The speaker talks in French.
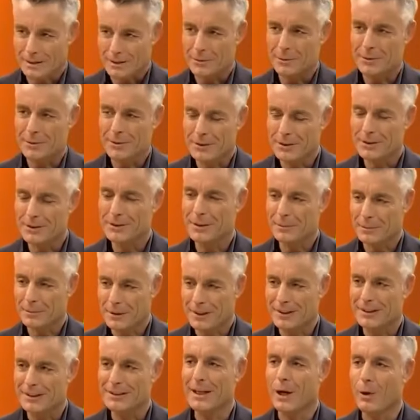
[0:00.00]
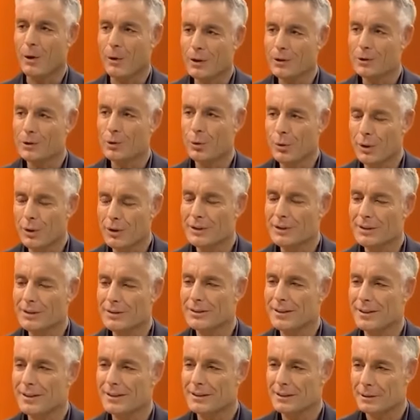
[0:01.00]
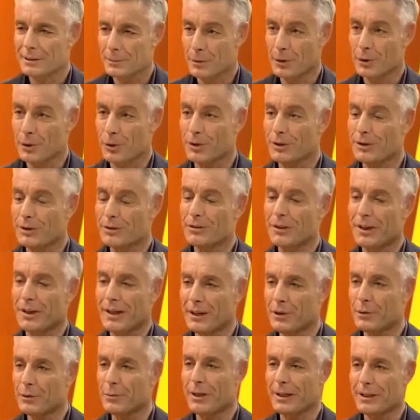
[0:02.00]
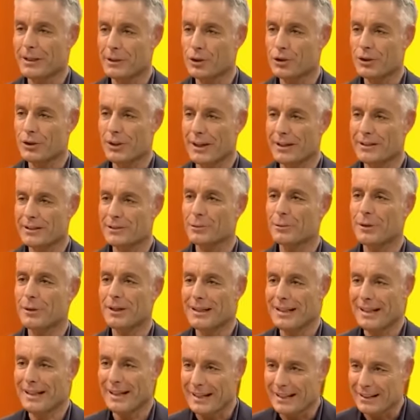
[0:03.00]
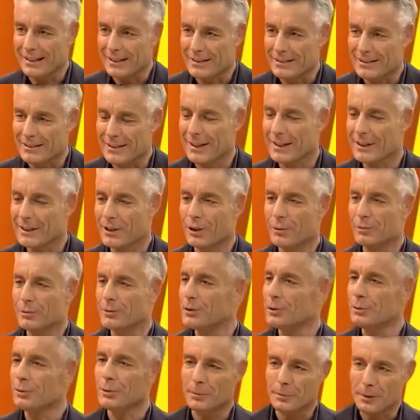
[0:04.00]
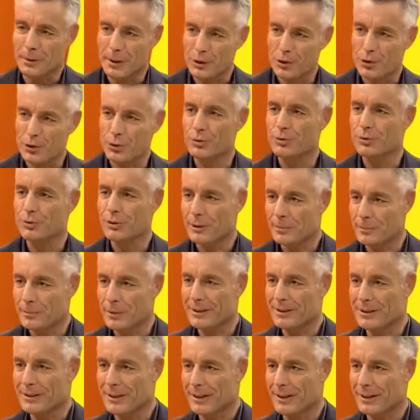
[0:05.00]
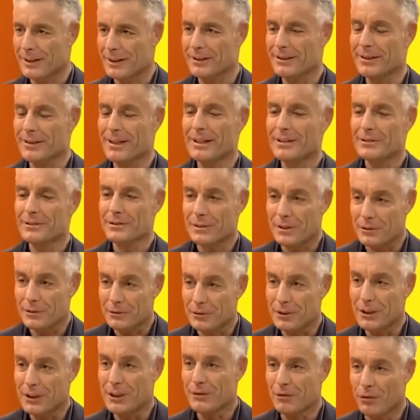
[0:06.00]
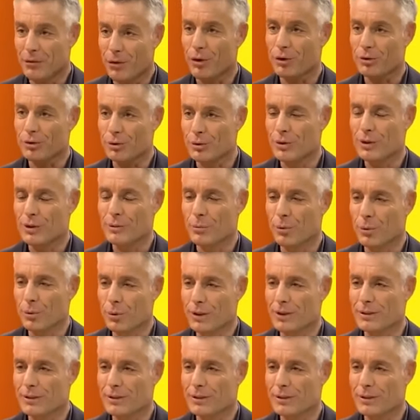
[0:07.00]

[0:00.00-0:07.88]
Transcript: Vous avez dit constamment, cela signifie qu'on parle d'un stress sur une longue durée, pas d'un stress de quelques heures ou quelques jours, mais bien de plusieurs semaines ou plusieurs